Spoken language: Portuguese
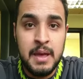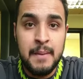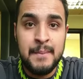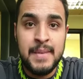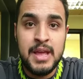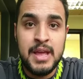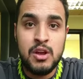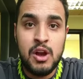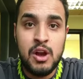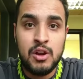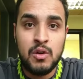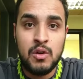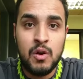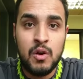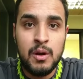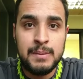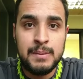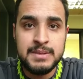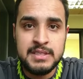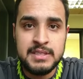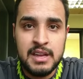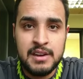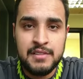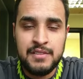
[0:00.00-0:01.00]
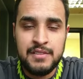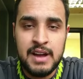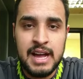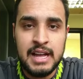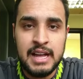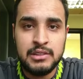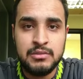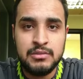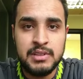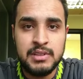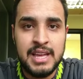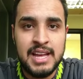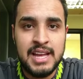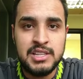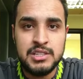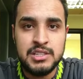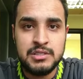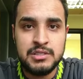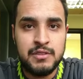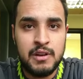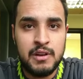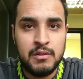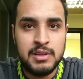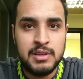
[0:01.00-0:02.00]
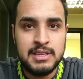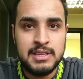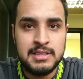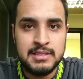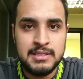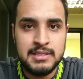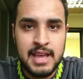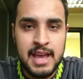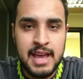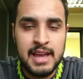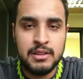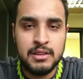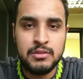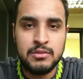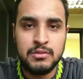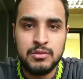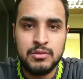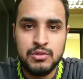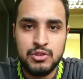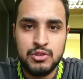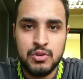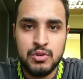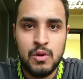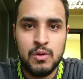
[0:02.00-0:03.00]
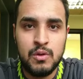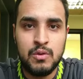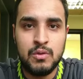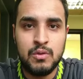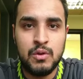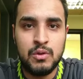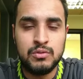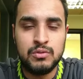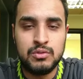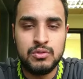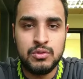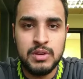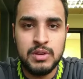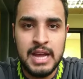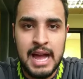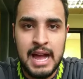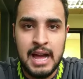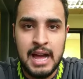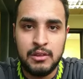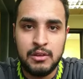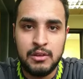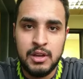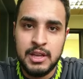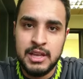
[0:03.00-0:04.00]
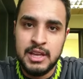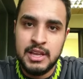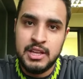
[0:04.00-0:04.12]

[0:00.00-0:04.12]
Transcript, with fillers: melhor observado e é desfalque certo no jogo contra o Galo.